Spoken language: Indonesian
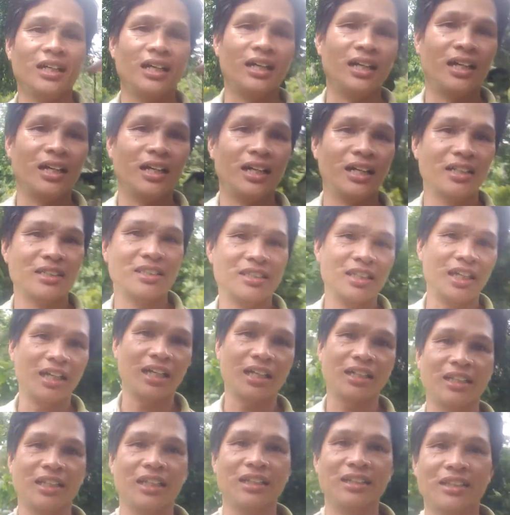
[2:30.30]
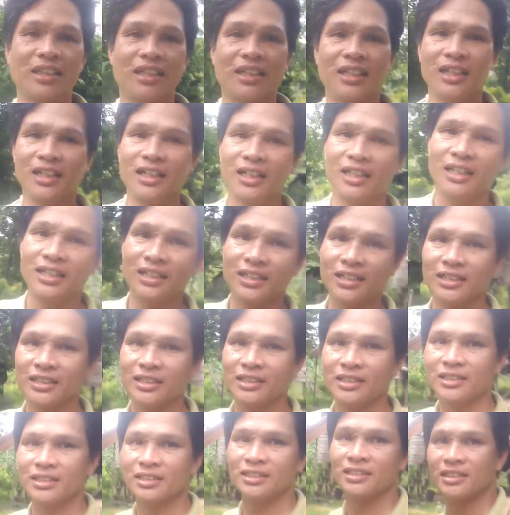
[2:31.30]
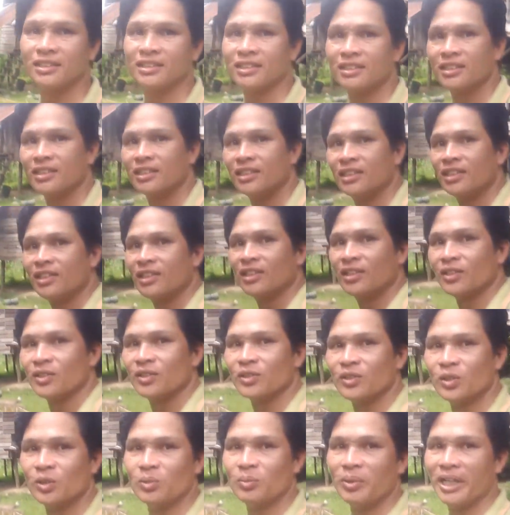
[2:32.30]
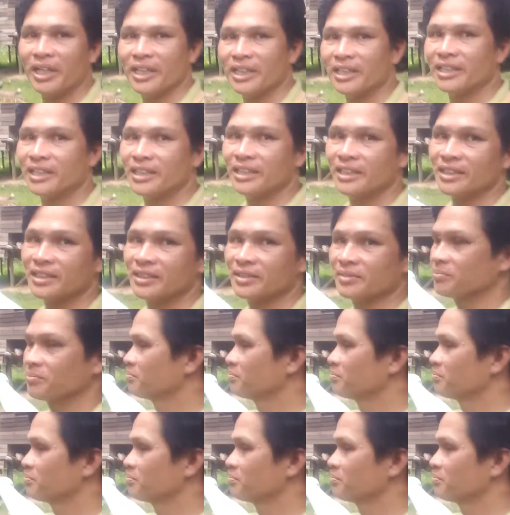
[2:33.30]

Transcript: uh, jarak di antara rumah ini